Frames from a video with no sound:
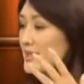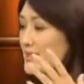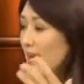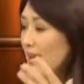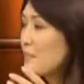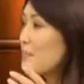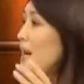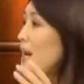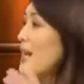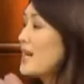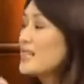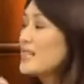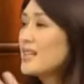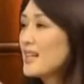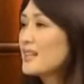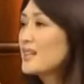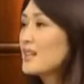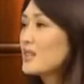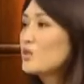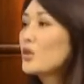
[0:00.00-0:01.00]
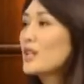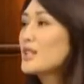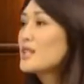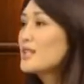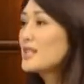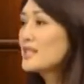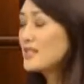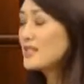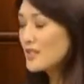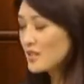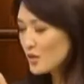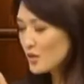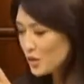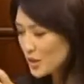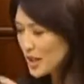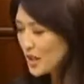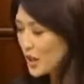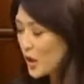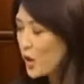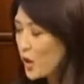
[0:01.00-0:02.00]
在每一天的最
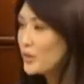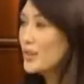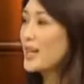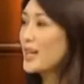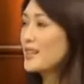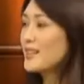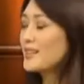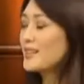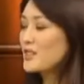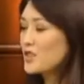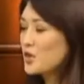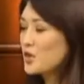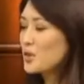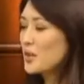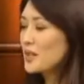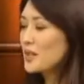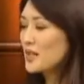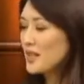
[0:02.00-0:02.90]
最后那，就是